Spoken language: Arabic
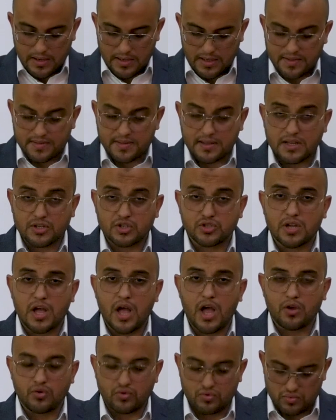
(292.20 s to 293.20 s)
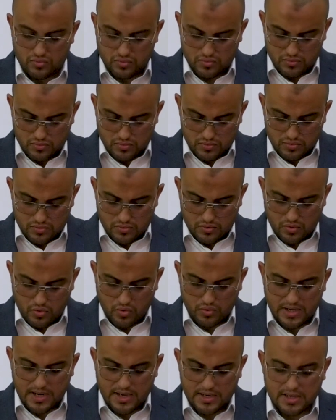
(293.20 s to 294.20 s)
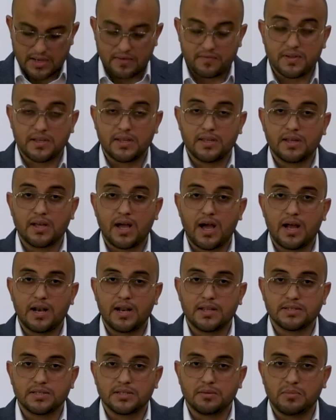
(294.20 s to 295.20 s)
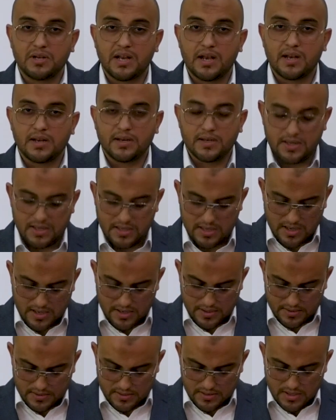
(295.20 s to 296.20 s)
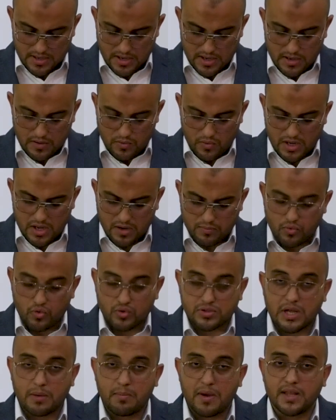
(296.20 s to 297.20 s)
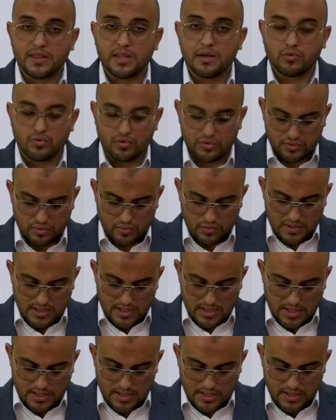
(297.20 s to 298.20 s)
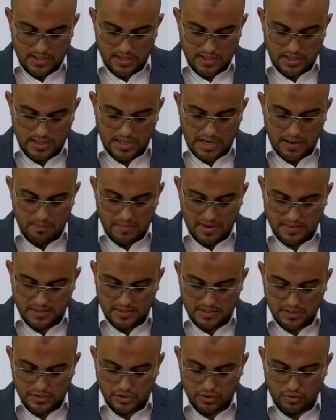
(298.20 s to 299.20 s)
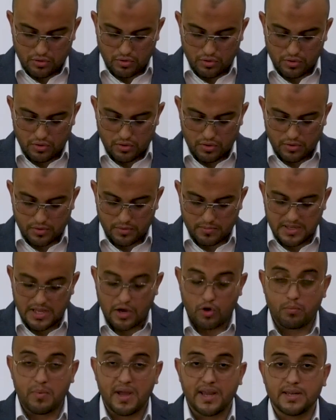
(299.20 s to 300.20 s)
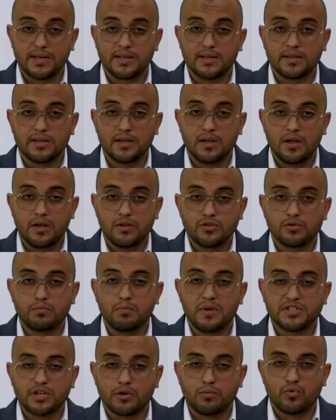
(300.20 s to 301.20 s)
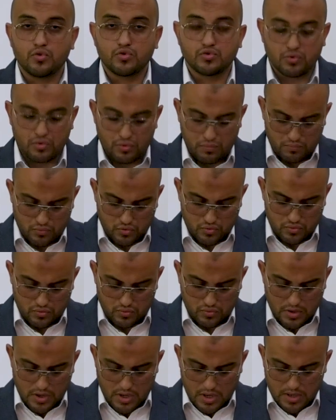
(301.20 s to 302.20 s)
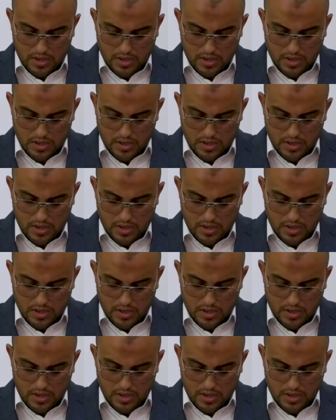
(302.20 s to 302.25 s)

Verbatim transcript: ليصل الشاعر هناك في حالة من الانهيار ويموت بعد وصوله إلى مدينة كلويور بيومين ثم تموت أمه